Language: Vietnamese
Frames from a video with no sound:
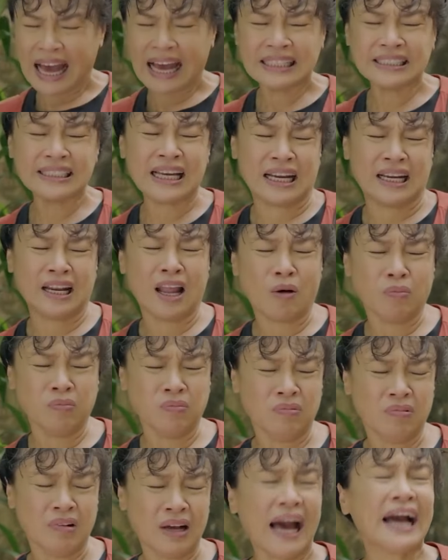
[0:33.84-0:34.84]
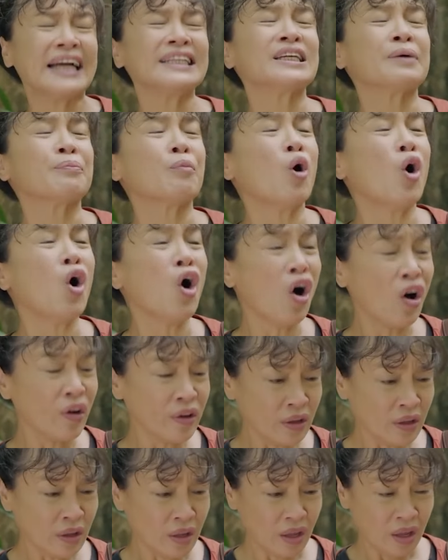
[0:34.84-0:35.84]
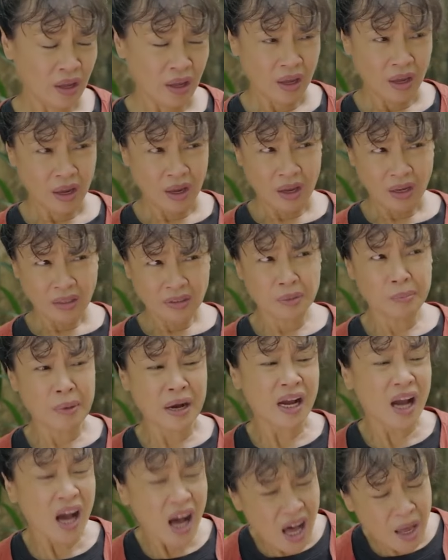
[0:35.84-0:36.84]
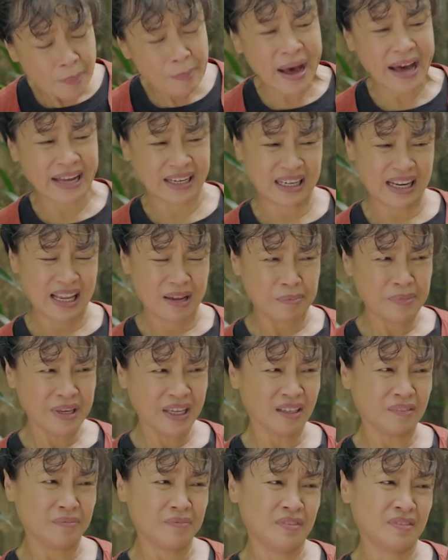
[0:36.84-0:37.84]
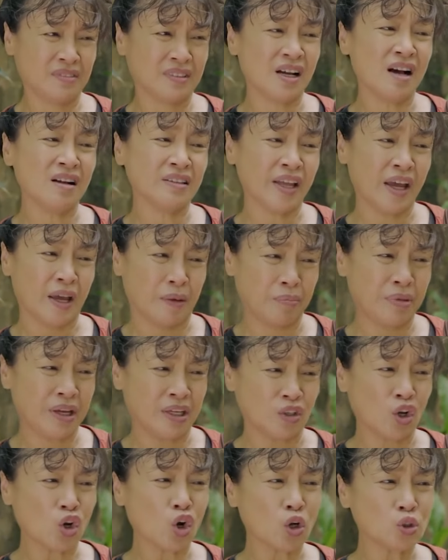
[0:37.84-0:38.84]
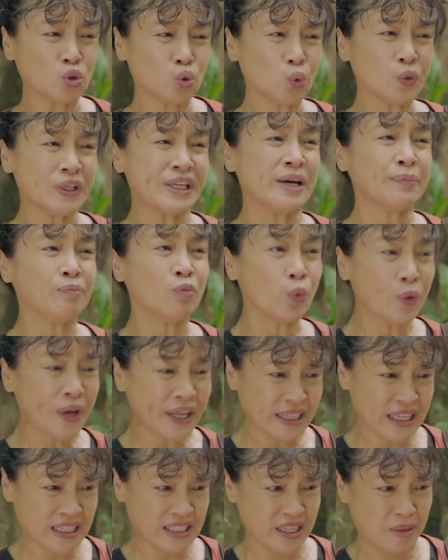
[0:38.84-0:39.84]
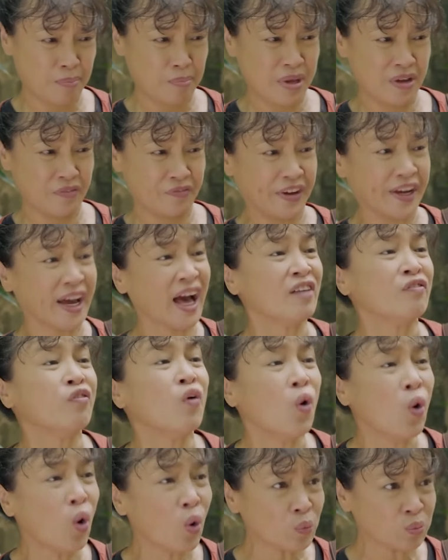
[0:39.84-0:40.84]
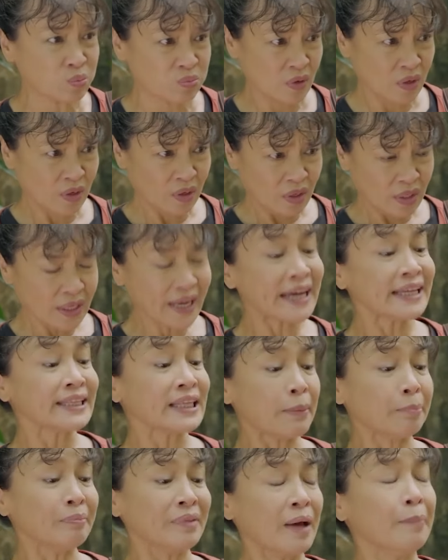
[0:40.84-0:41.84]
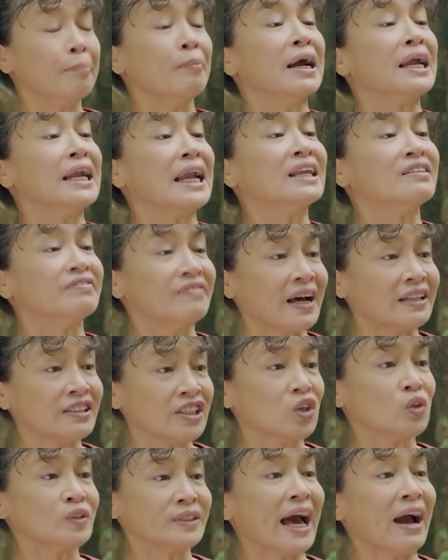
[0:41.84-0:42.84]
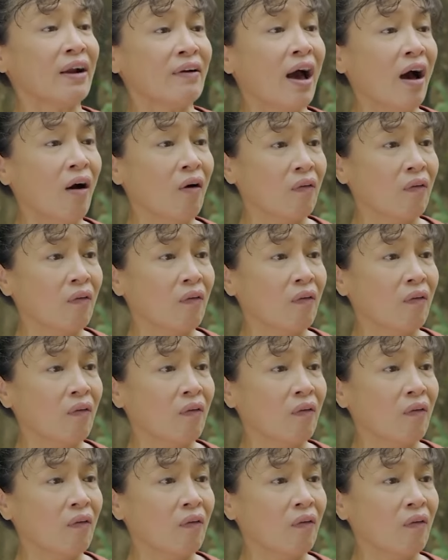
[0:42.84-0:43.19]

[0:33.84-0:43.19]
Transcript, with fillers: ai chả nóng ai chả mồ hôi nhưng mà cơ bản là biết ừ, cơ thể mình nó có chút khiếm khuyết ấy, thì mình phải khắc phục Ngày tắm năm bảy lần vào thì có sao